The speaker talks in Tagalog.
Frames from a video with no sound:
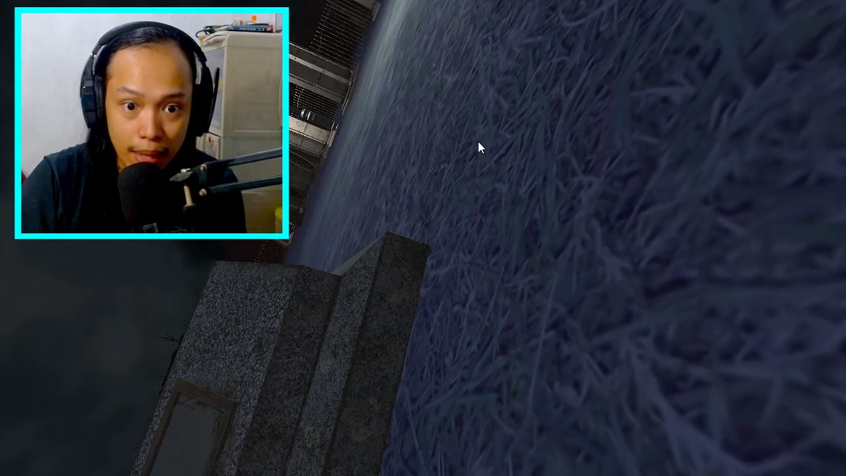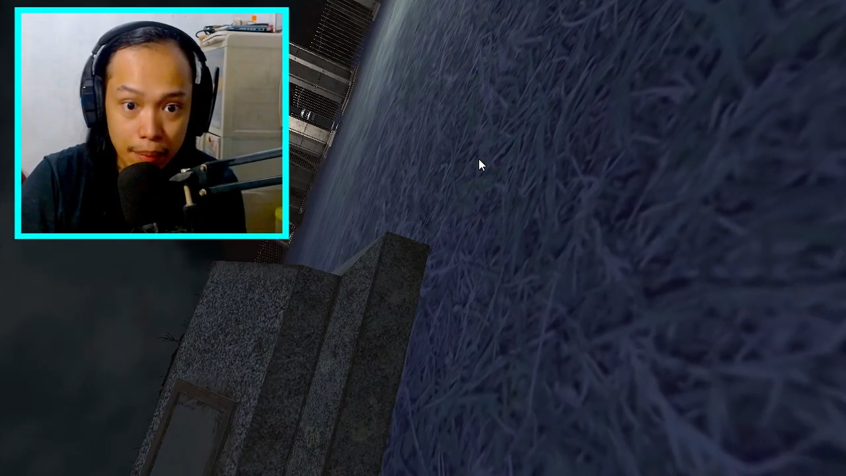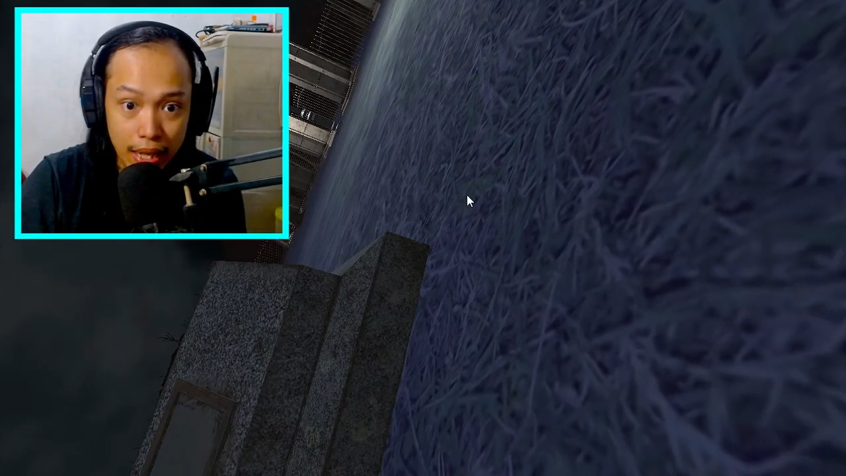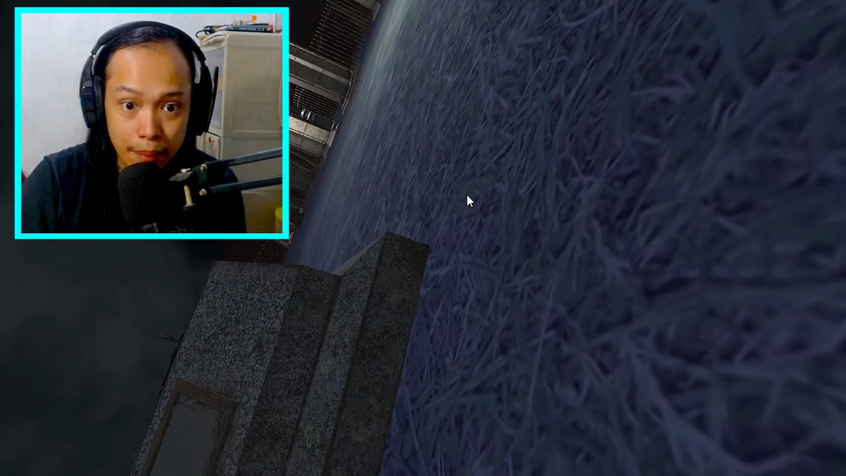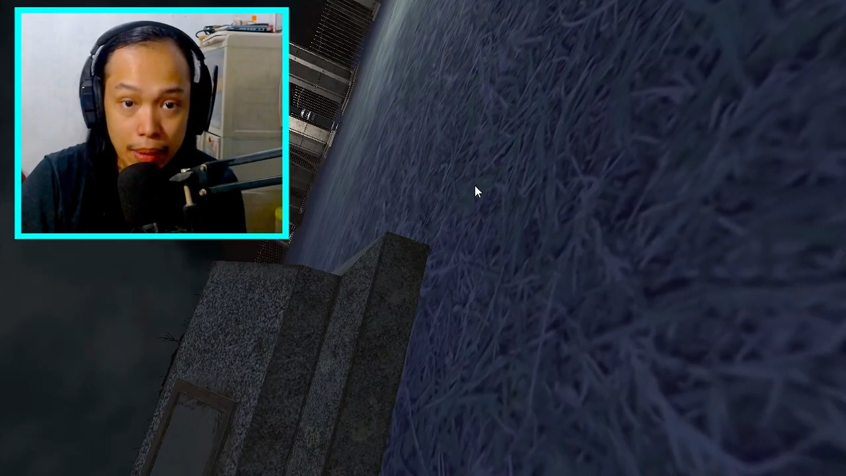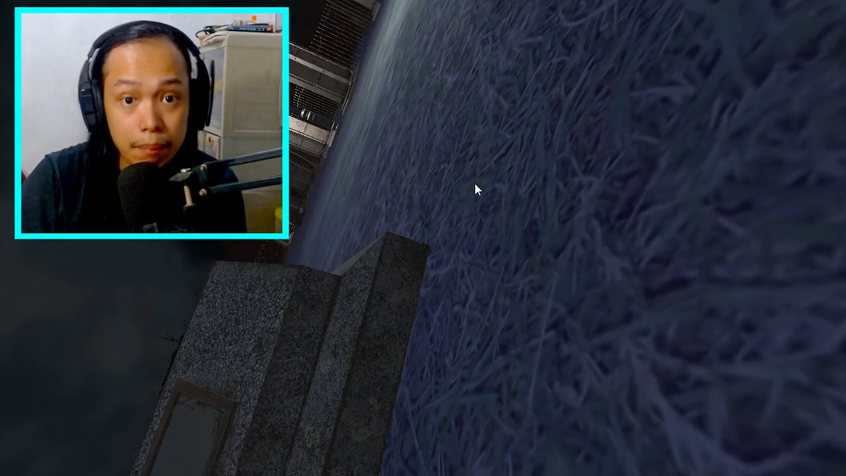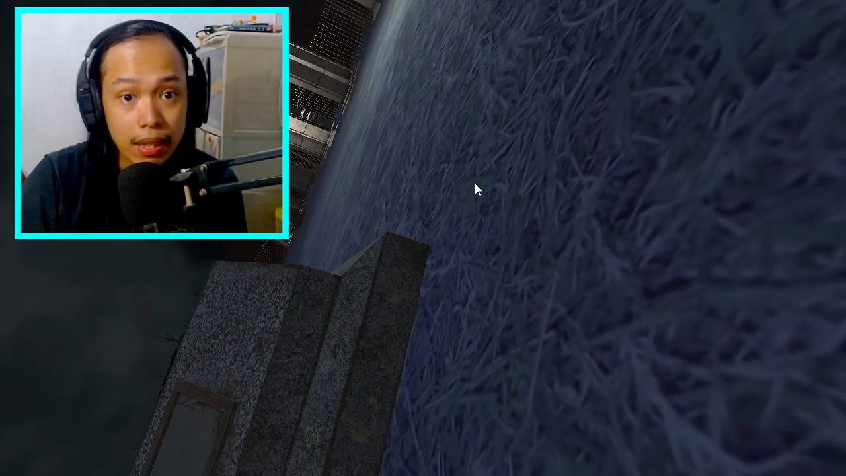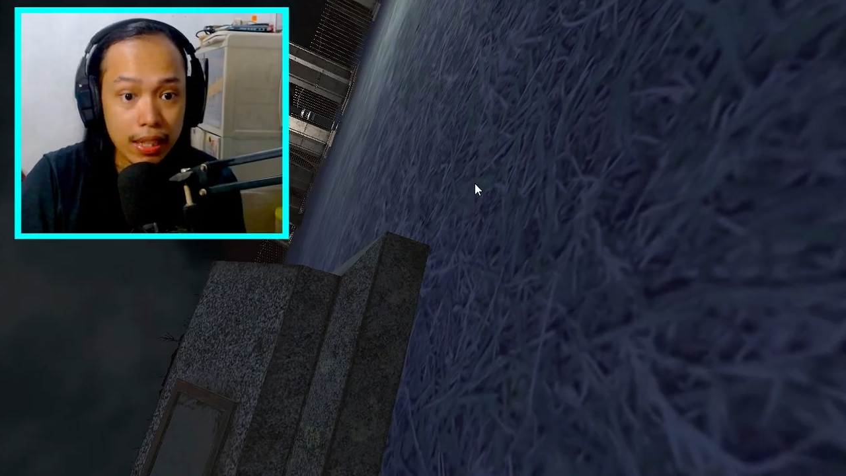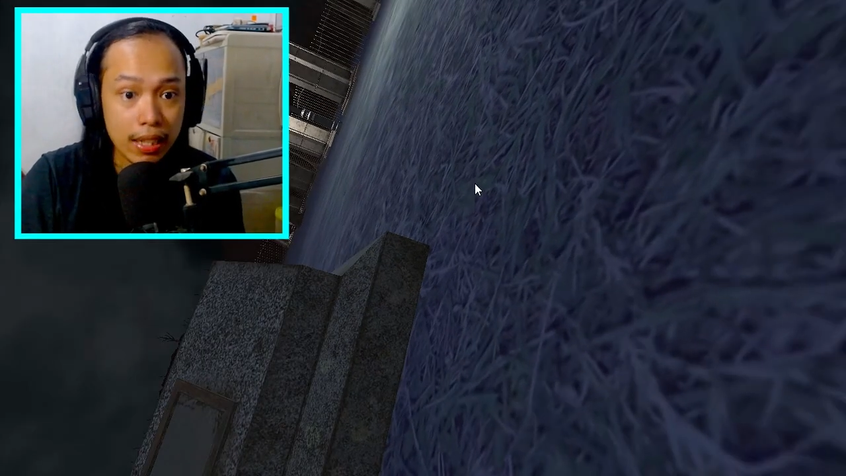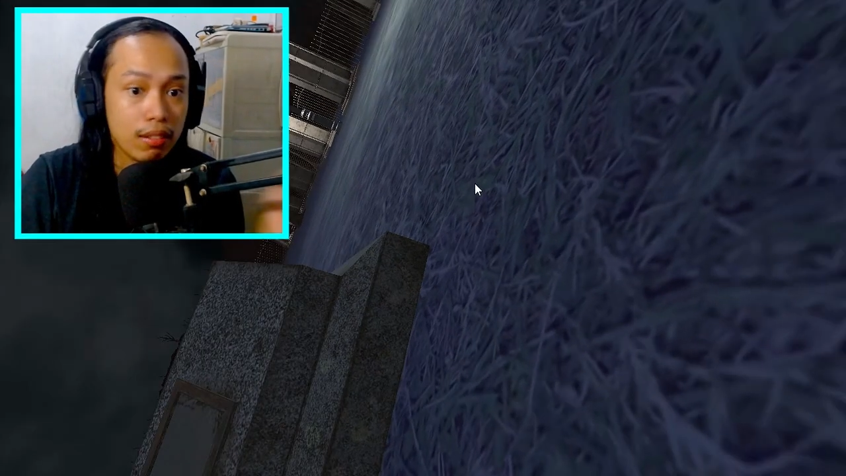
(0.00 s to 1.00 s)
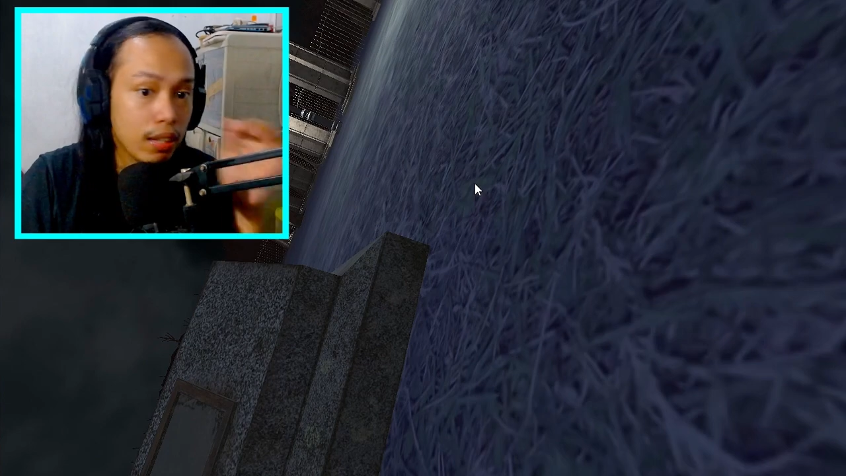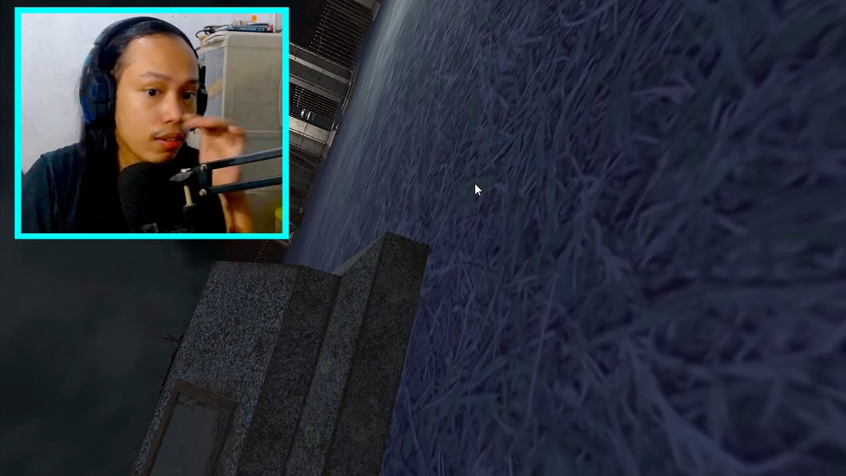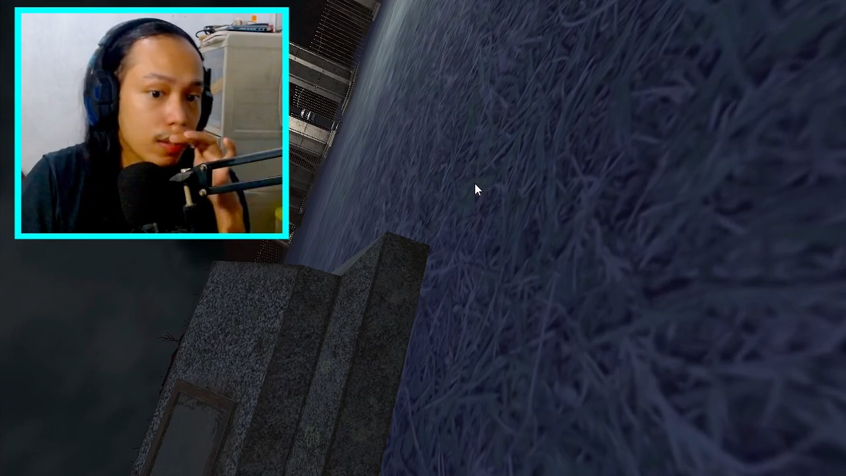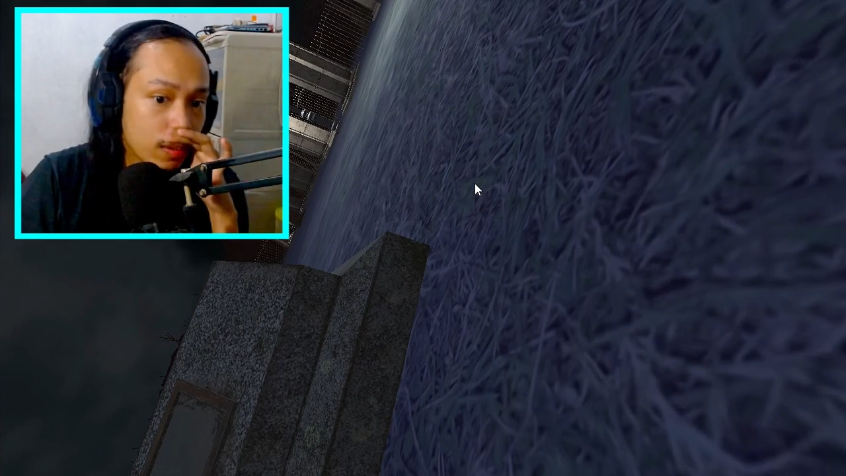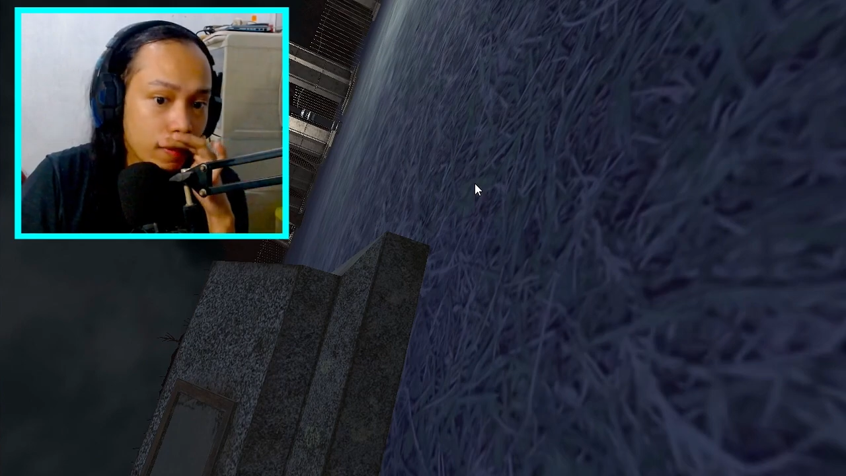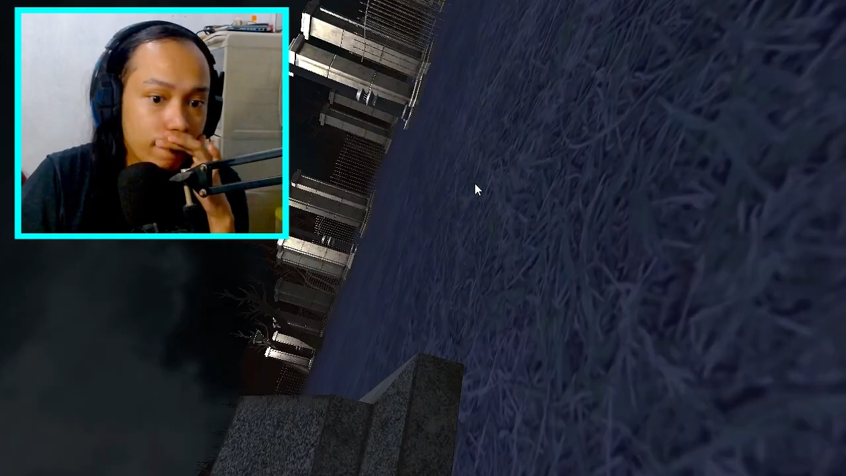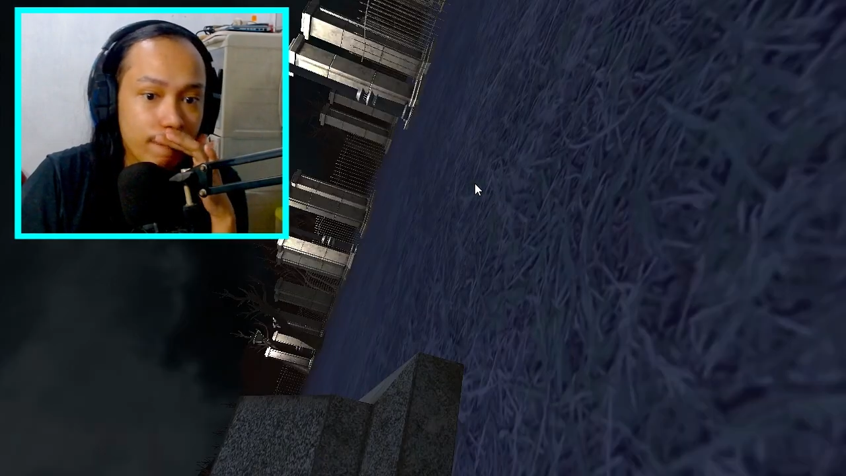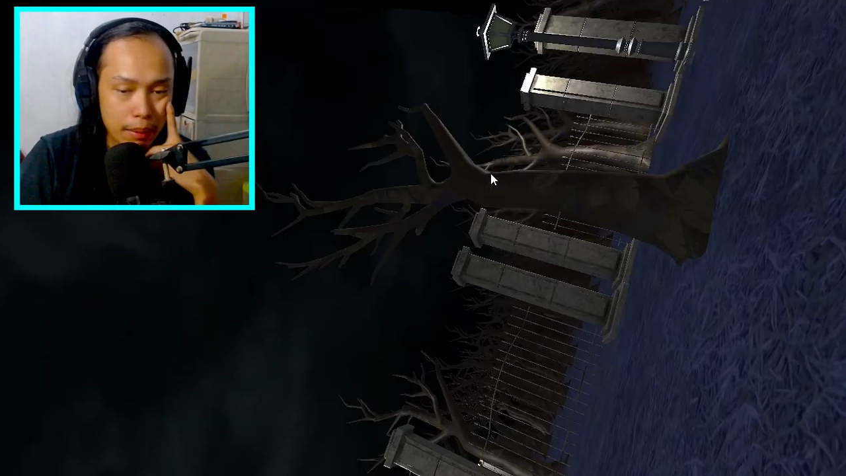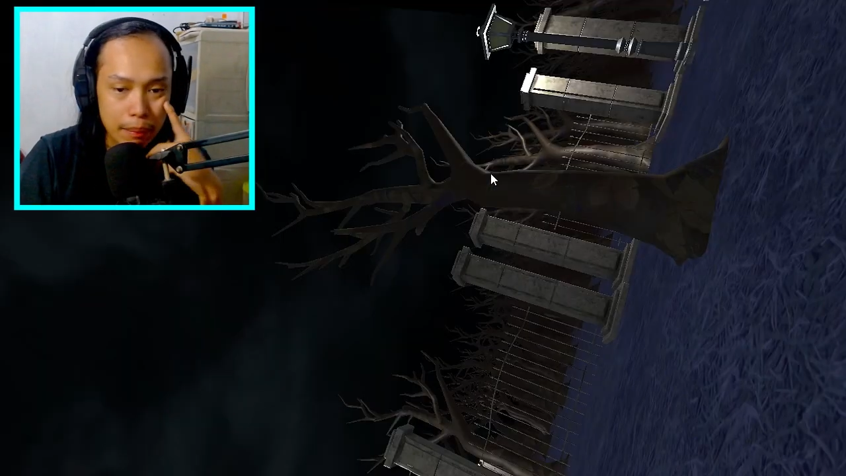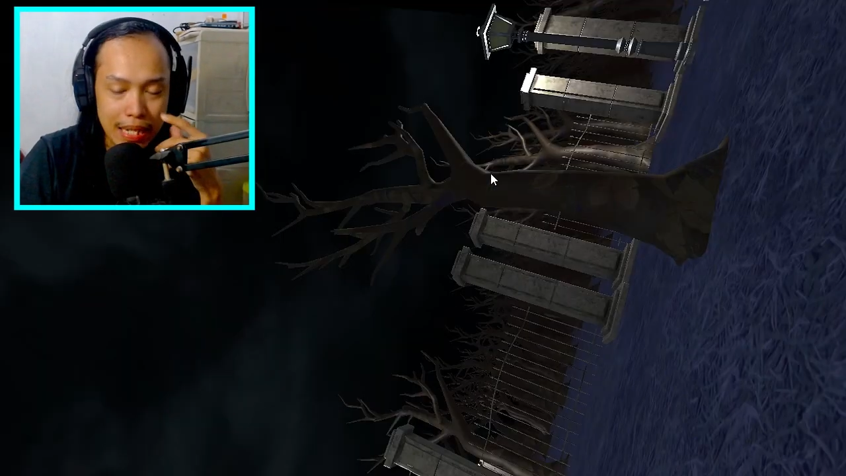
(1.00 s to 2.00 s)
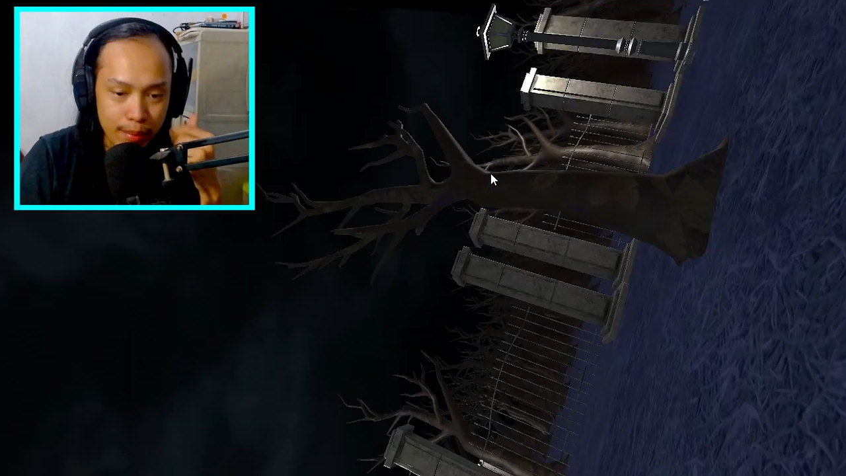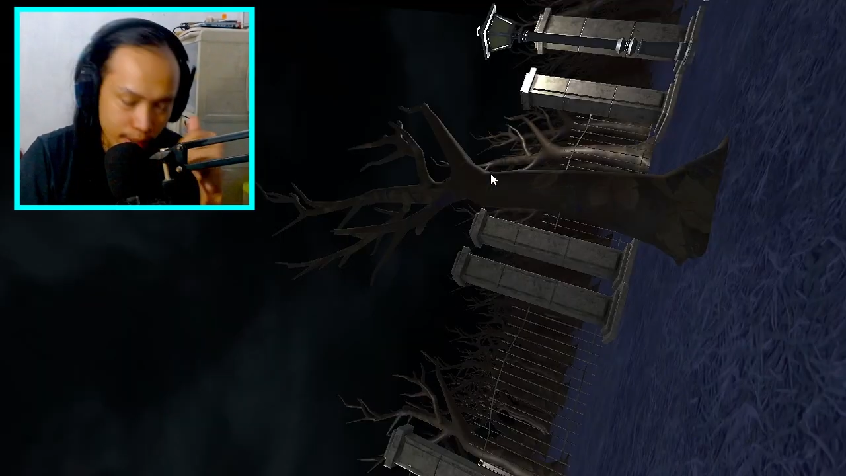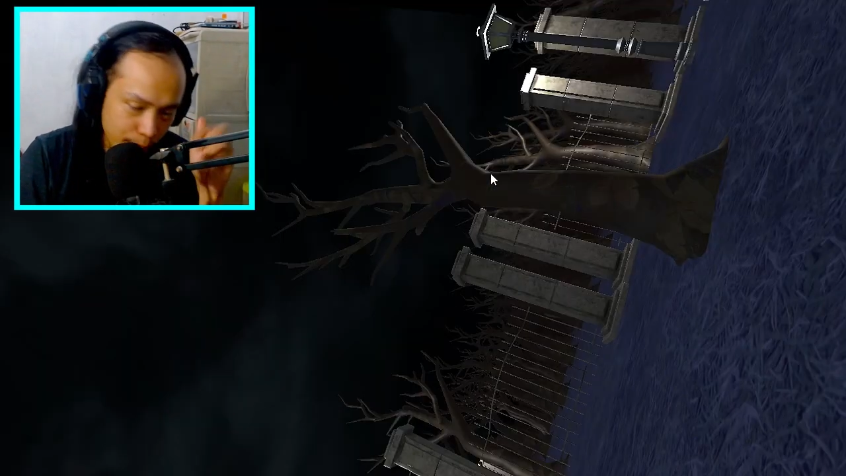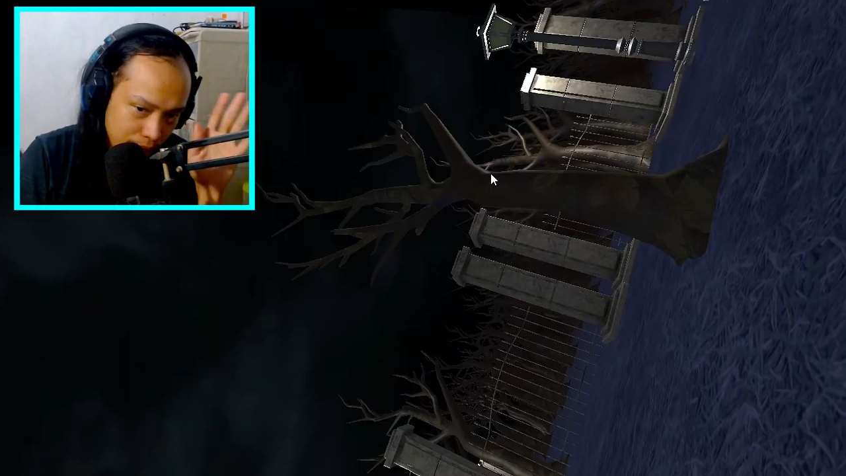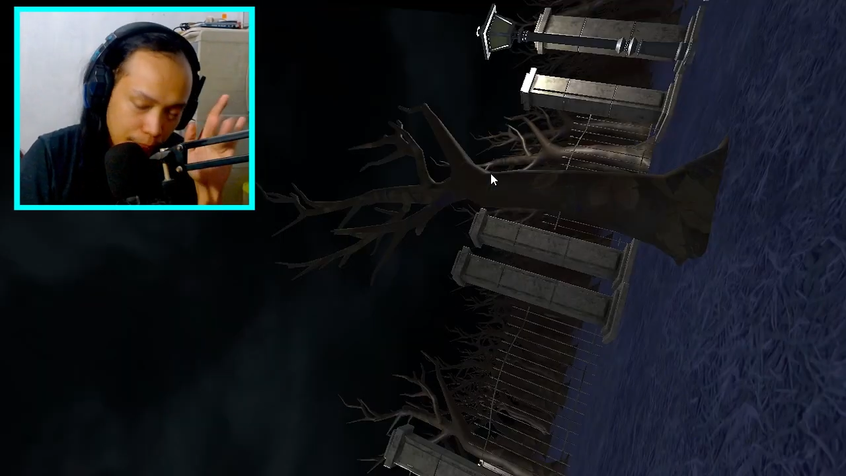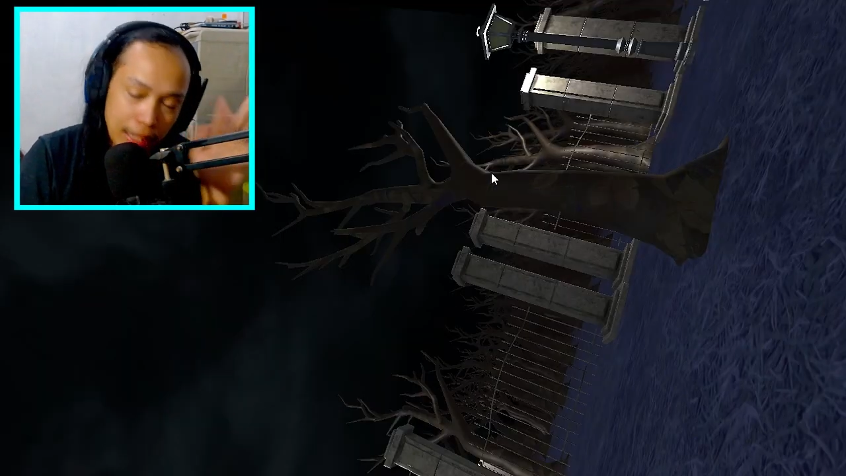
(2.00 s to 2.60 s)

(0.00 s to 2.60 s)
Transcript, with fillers: maraming bug nitong laro na to. Come on, base mo, come on,